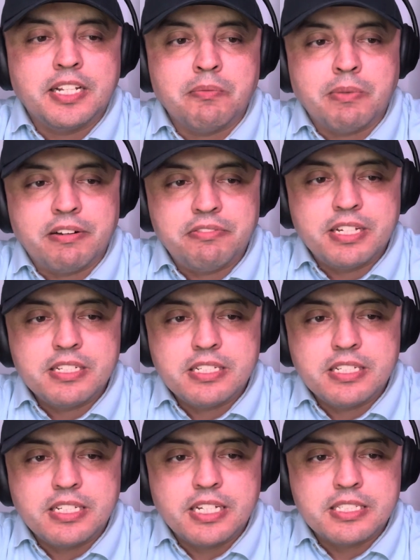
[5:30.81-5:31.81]
mafias
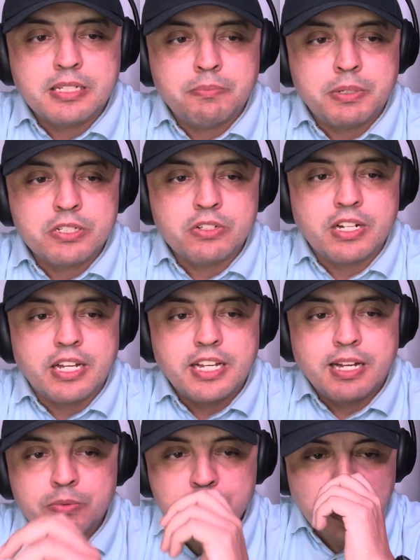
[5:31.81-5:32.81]
y este personaje
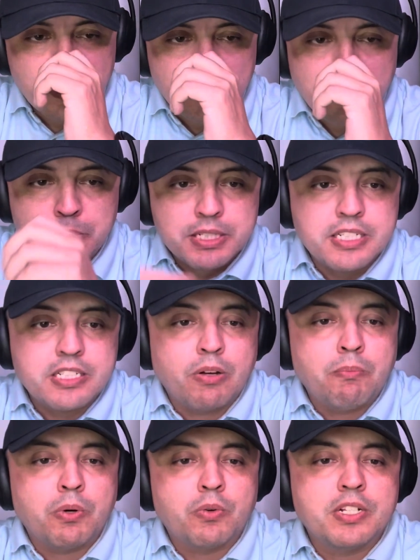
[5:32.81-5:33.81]
digamos que nos representa
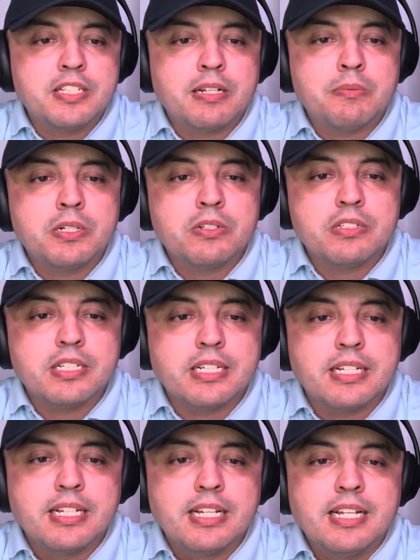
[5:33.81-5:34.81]
un poco en términos de